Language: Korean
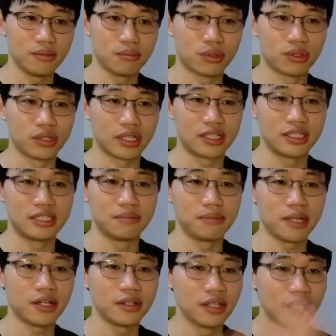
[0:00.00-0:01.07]
뭐 예를
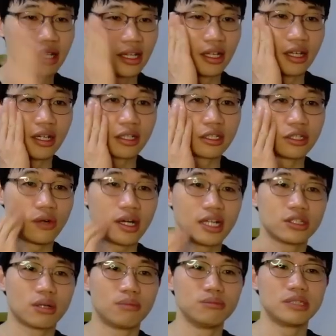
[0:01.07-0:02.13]
들면 그와
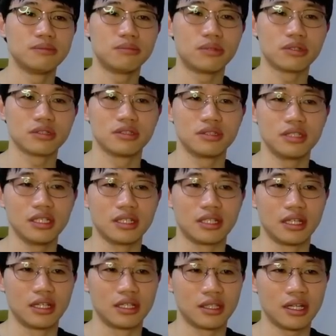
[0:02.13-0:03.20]
점심 먹느니
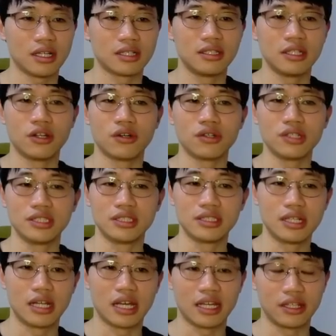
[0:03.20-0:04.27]
나 그냥 여기
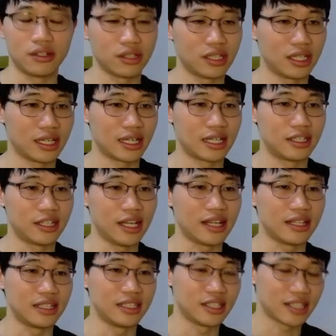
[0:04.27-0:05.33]
있을래 이렇게 얘기할래
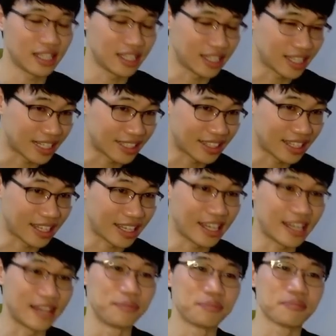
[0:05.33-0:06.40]
이렇게 얘기할
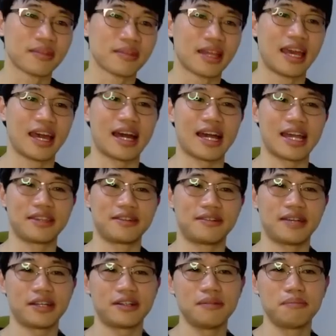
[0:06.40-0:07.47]
때 I'd
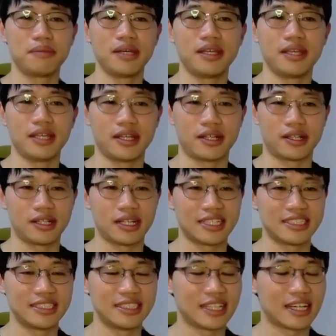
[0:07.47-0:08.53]
rather be here
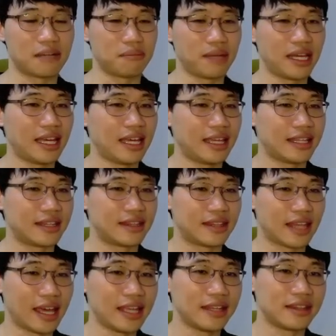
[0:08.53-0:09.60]
하신 다음에
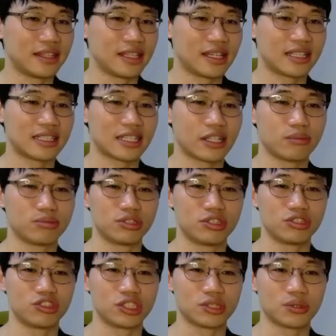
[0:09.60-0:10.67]
than 이란 단어
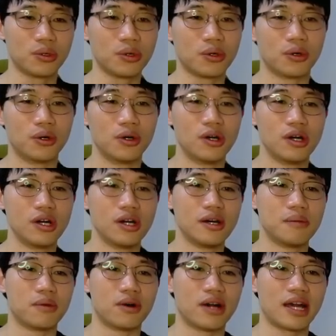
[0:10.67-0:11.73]
붙여주시고
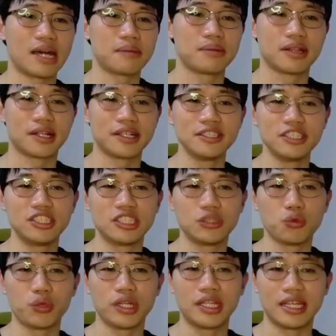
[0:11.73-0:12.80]
뭐 have lunch
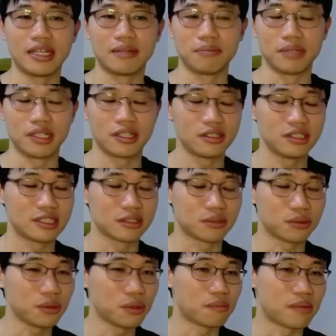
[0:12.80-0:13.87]
with him 이런
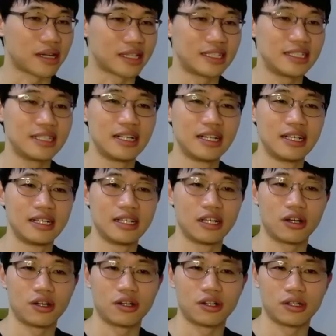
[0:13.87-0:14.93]
식으로 말을
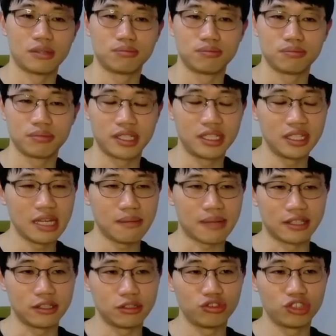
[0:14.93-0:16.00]
어, 길게
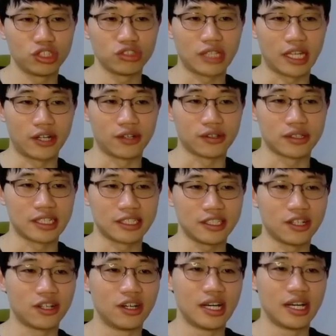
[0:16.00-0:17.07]
만들어 주셔도 돼요 그래서